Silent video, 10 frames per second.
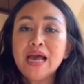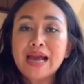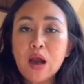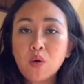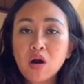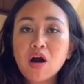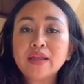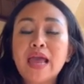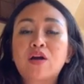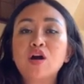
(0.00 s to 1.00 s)
เก้าข้อ
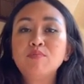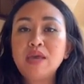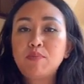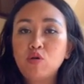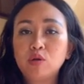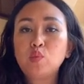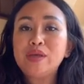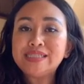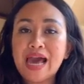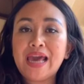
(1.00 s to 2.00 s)
เนี่ยก็มีผลวิ
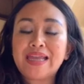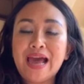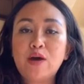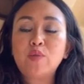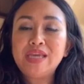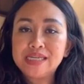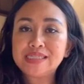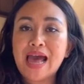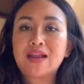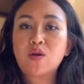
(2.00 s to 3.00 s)
จัยทางวิทยา
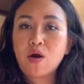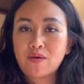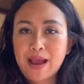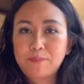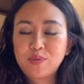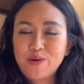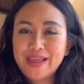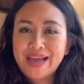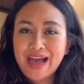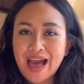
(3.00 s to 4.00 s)
ศาสตร์รองรับด้วย
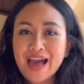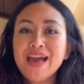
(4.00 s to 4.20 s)
นะคะ